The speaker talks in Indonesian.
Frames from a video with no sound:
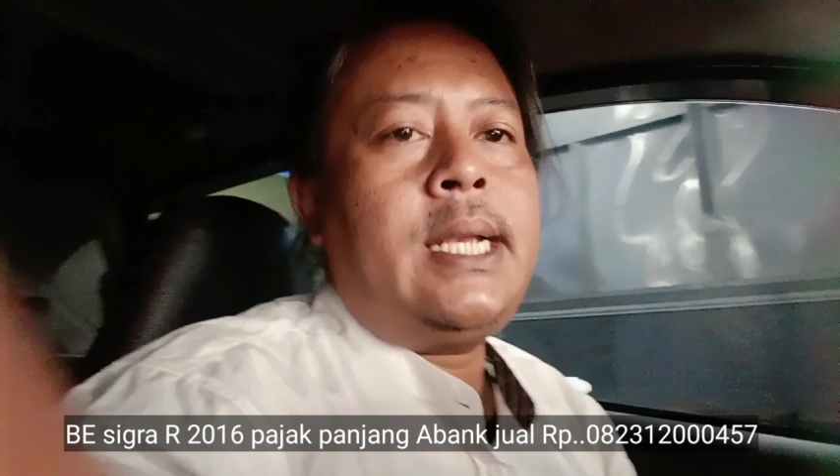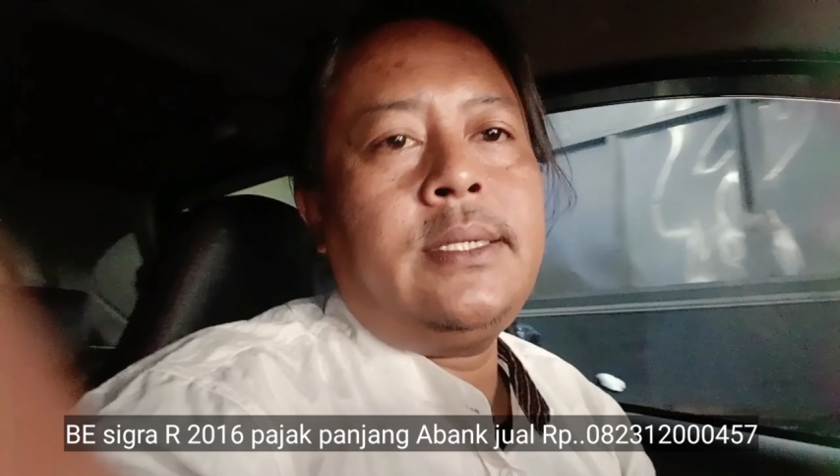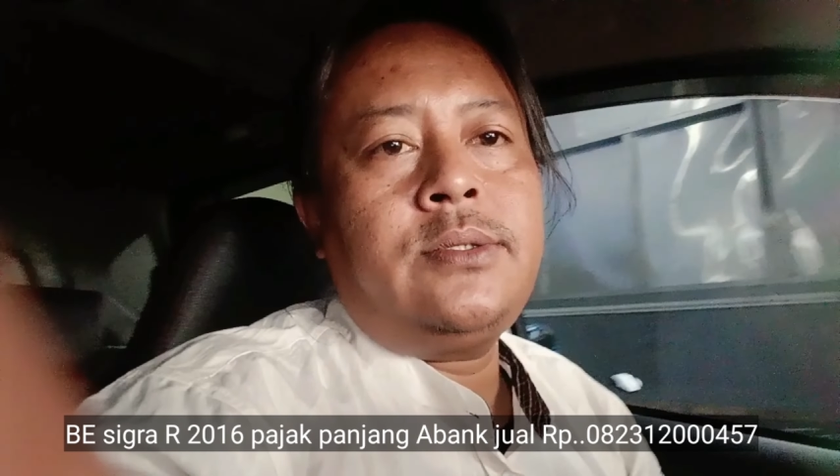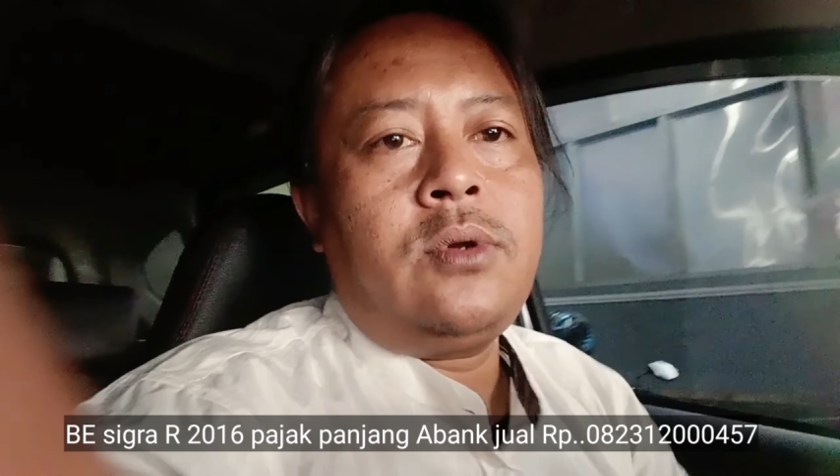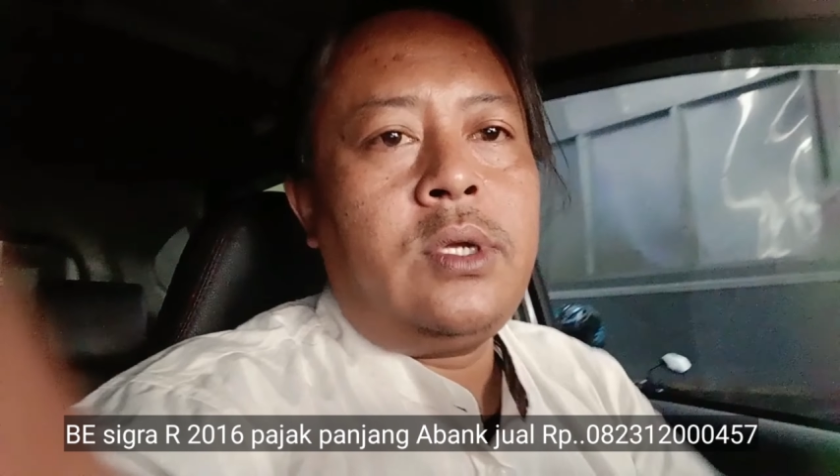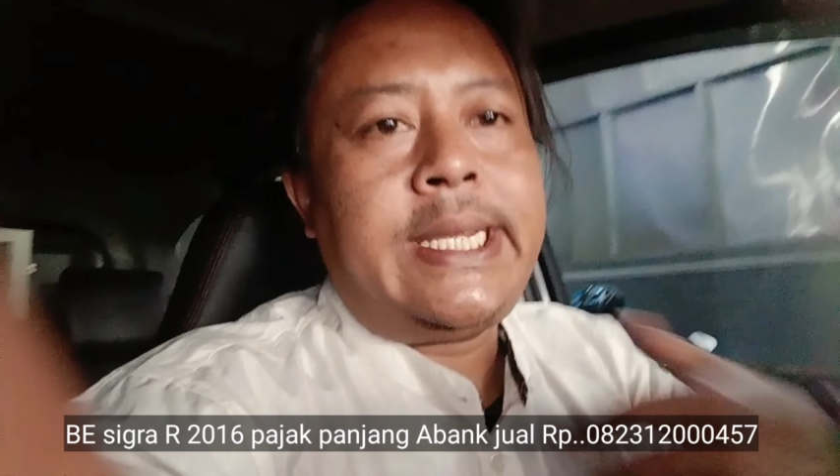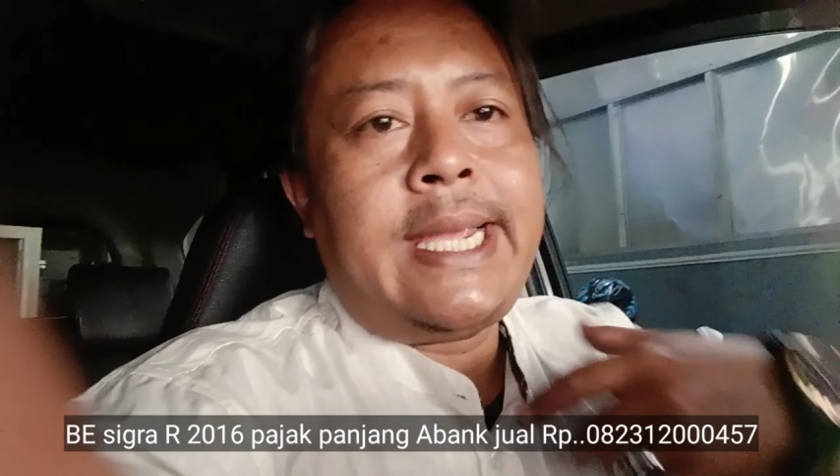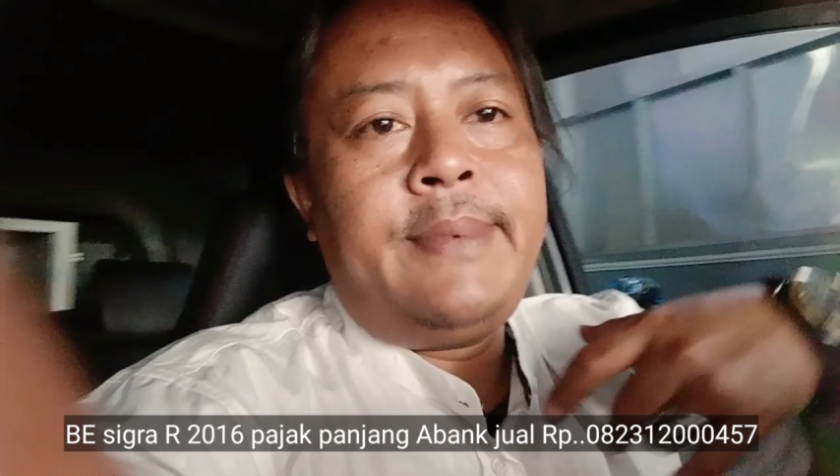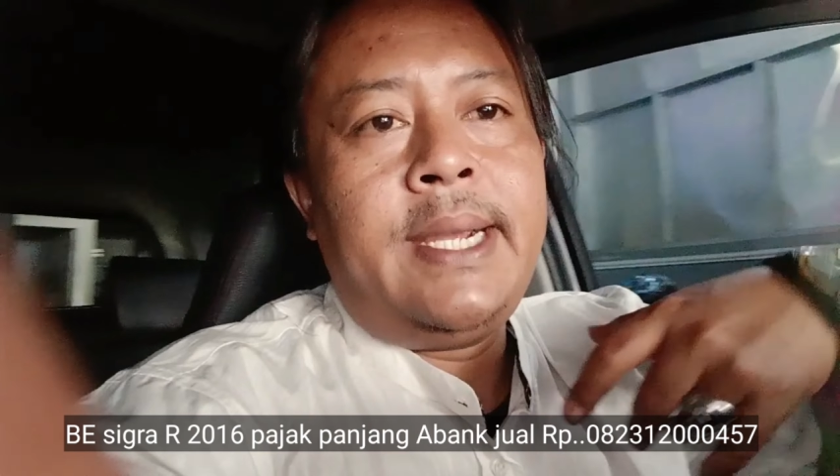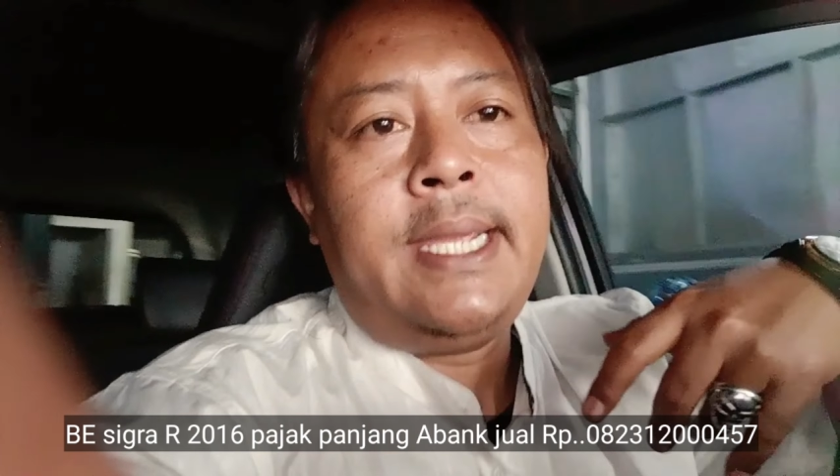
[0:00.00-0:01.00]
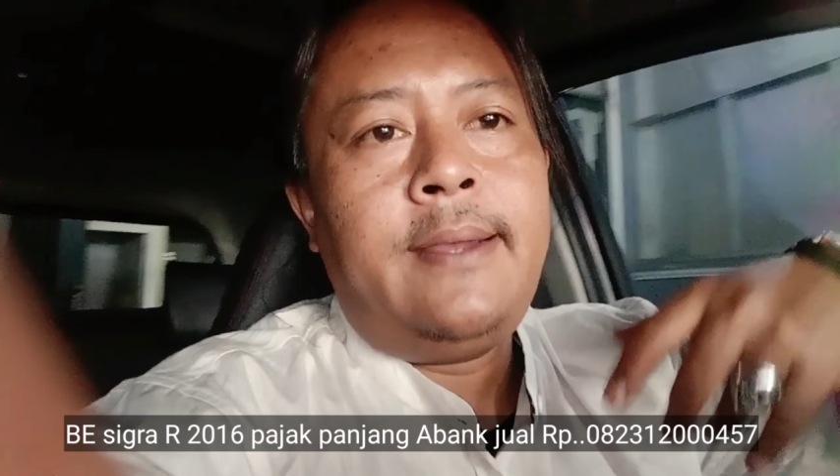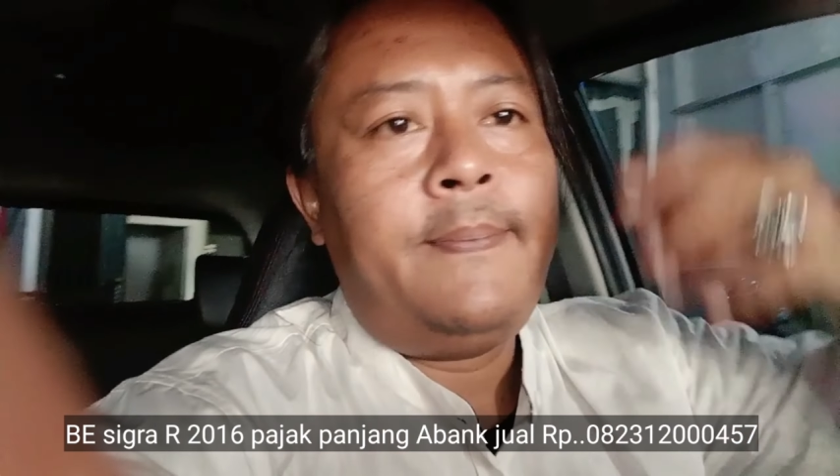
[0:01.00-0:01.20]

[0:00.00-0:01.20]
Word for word: langsung kontak abang ya